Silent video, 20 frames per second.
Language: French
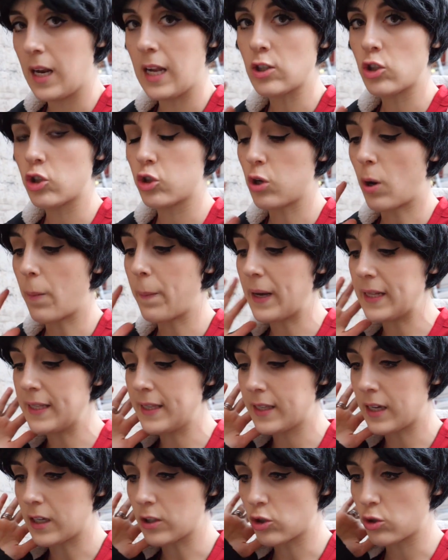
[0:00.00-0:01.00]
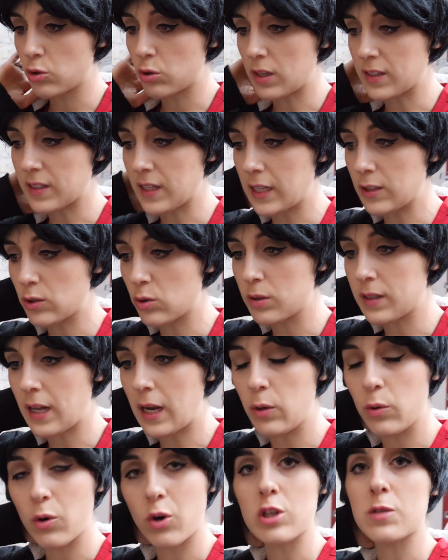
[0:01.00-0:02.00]
Là je suis en panique, hein. je suis en stress
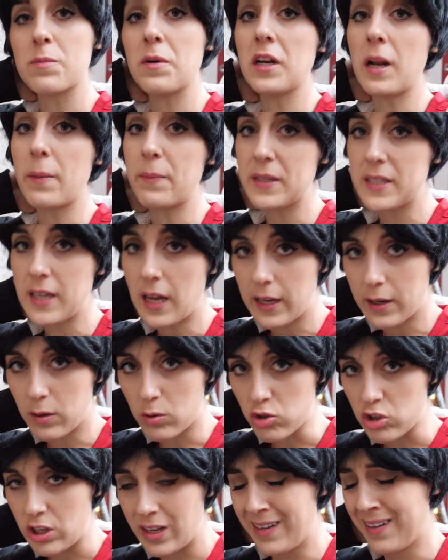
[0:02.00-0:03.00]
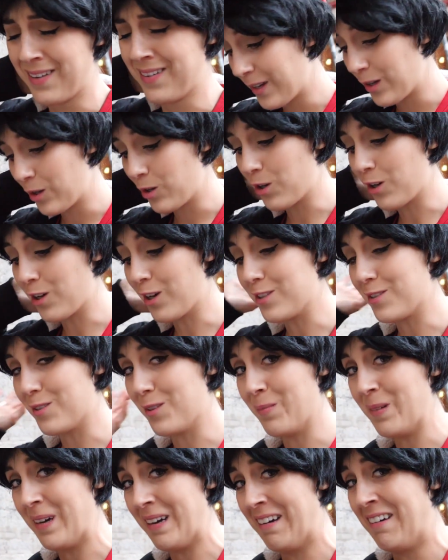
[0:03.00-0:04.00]
total. Heureusement que la pizza elle est congelée.
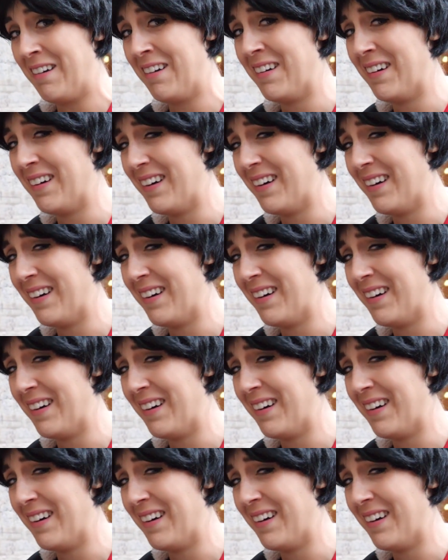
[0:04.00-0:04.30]
Heureusement